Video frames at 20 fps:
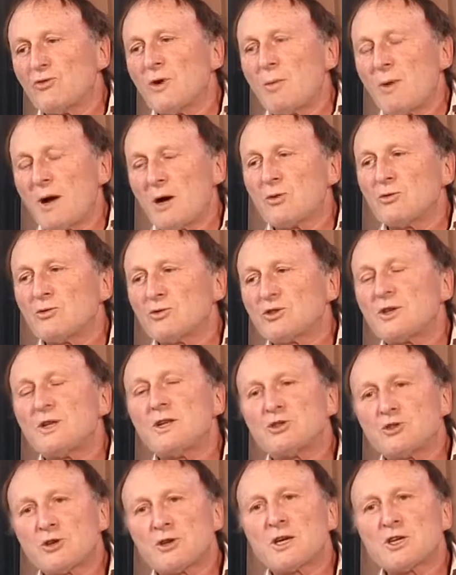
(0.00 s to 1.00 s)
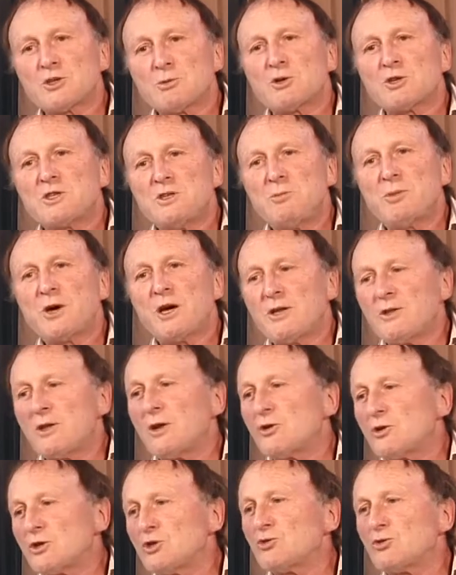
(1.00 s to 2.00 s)
voit par contre les engagements qu'ils prennent à
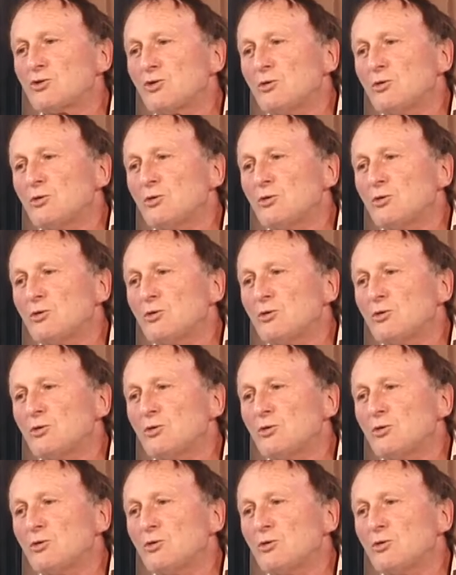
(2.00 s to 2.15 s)
l'horizon